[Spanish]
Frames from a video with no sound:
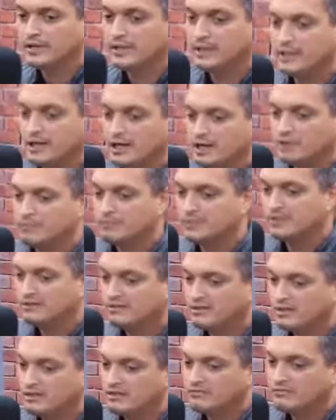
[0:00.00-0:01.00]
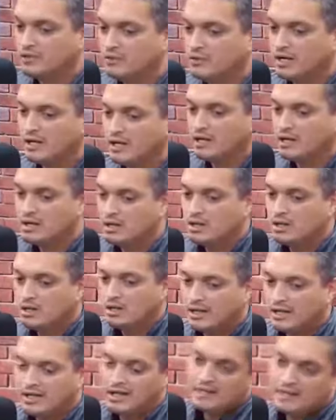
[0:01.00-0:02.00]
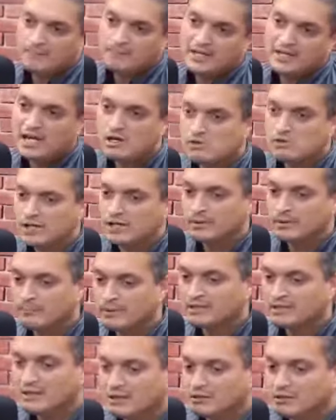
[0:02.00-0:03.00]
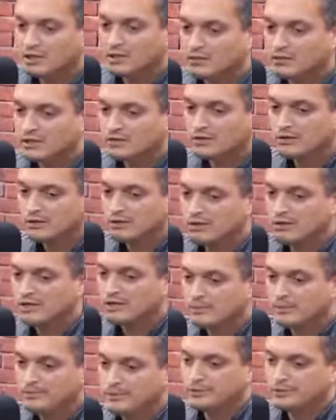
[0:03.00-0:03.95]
Eh, la competencia de FIBA el NBA, aunque el envía está colaborando con ellos,